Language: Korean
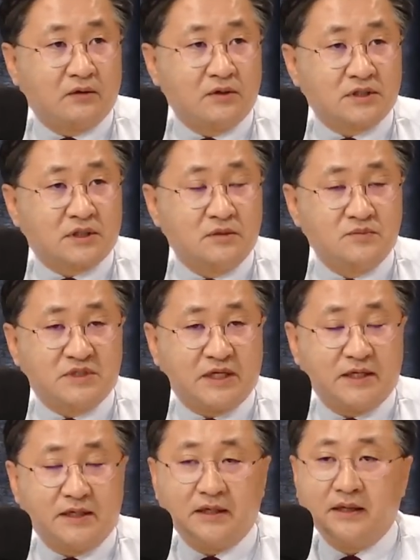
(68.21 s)
그래서
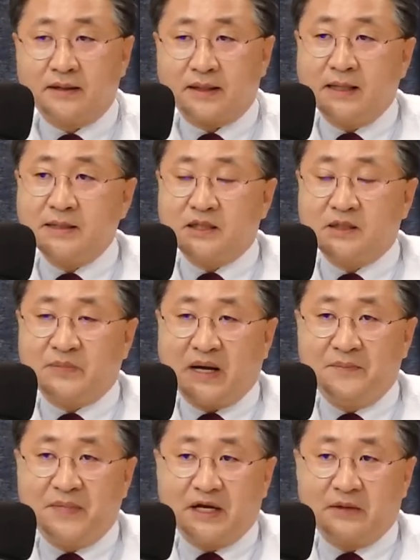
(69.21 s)
검찰이 강력히
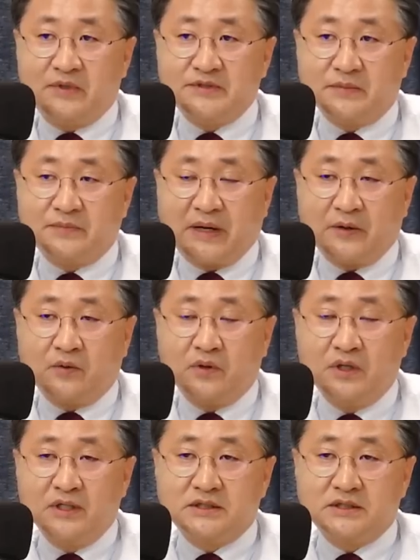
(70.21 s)
반발하면서 바로